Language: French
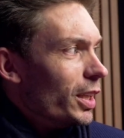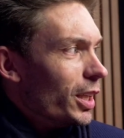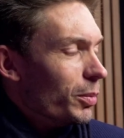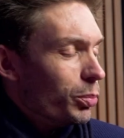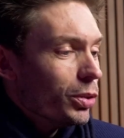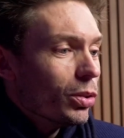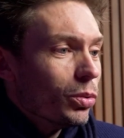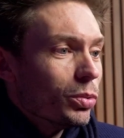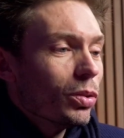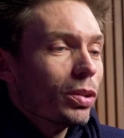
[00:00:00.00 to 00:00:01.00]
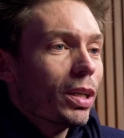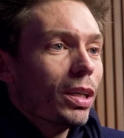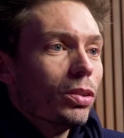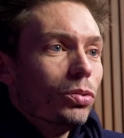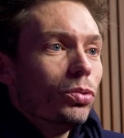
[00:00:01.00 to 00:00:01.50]
Et puis, euh, oui, on
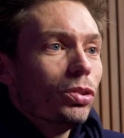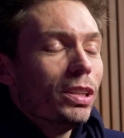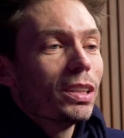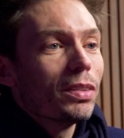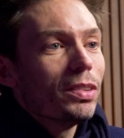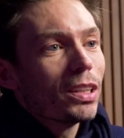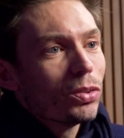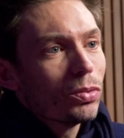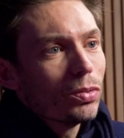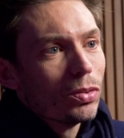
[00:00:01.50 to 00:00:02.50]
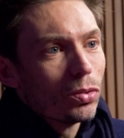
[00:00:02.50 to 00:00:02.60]
a, nous, six invitations.